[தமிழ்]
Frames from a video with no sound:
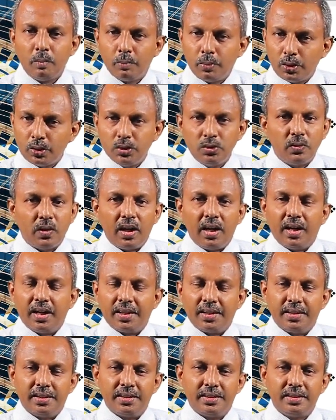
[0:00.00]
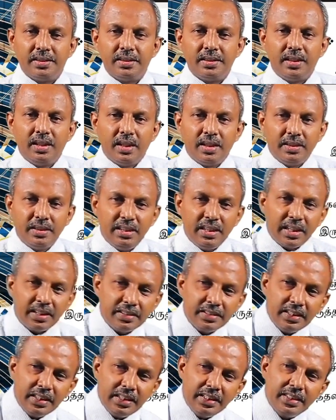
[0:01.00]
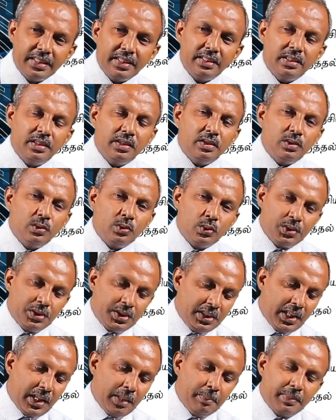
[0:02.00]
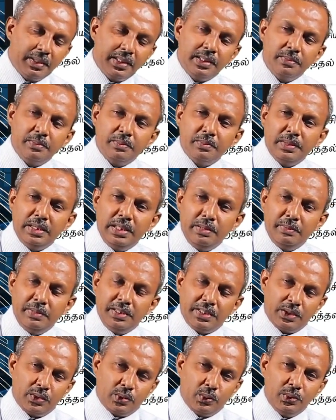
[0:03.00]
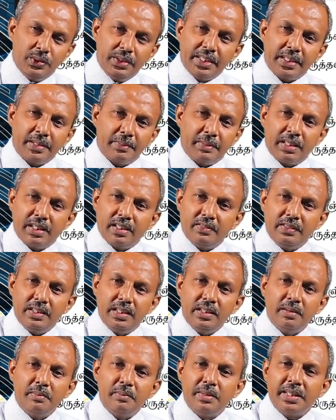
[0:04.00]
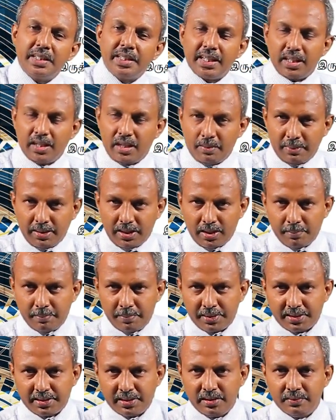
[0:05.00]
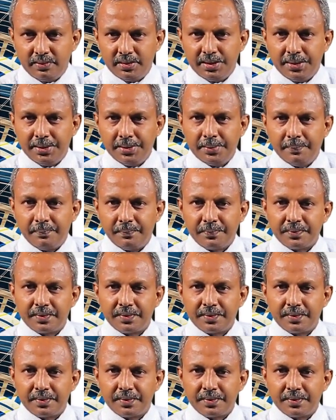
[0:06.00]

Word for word: பொதுவாக நிலத்திலிருந்து நூற்றி ஐம்பது மில்லிமீட்டர் உயரம் அளவில் மேடைகள் அமைக்கப்படுதல் வேண்டும்